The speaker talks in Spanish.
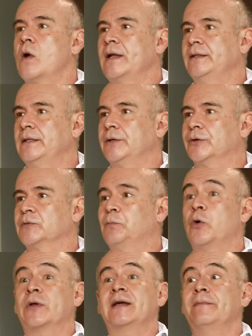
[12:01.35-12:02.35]
cuánticos
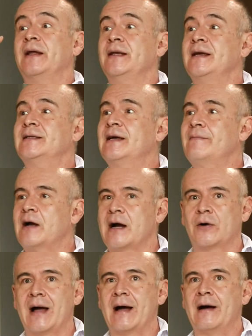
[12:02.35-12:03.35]
porque venías
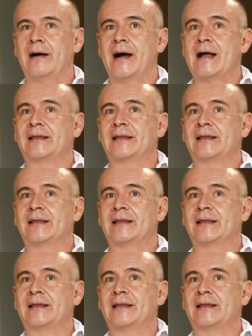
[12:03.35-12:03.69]
a,